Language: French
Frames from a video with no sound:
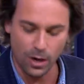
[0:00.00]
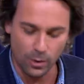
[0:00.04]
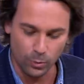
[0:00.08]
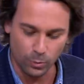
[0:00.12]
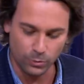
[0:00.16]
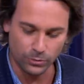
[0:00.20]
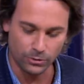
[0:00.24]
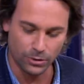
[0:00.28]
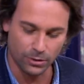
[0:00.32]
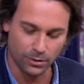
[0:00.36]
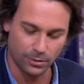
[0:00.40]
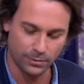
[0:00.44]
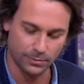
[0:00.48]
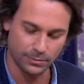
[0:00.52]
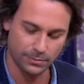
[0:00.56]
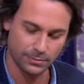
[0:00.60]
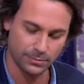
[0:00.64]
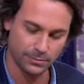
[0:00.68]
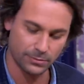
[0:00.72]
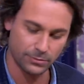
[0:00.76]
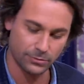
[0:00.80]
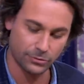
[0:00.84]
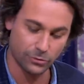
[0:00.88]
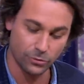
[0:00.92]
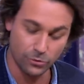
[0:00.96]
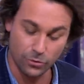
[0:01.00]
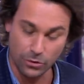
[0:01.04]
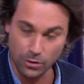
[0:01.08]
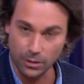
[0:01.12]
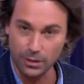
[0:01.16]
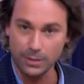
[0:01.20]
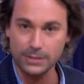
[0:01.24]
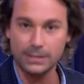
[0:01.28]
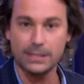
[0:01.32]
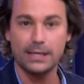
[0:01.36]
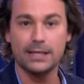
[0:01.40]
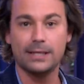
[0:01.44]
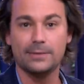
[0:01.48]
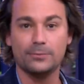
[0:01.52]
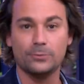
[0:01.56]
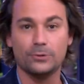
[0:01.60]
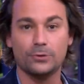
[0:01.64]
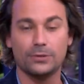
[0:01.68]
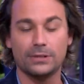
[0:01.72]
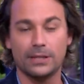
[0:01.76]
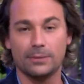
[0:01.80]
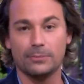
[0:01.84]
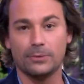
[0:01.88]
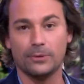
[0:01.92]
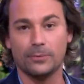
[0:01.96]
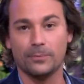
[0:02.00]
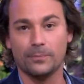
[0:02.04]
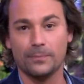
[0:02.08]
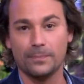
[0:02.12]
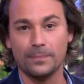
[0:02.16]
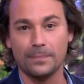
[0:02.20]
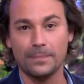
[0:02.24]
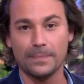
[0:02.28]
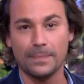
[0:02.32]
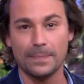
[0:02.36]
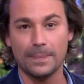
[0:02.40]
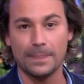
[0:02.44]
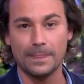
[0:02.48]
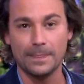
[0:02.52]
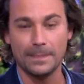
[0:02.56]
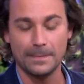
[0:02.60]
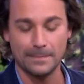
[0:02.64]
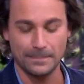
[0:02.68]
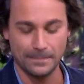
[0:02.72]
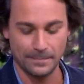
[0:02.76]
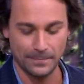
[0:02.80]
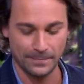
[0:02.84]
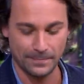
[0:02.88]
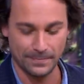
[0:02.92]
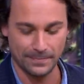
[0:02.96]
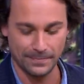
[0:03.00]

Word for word: longtemps. Ceux de Laurence Haïm, notamment. Dans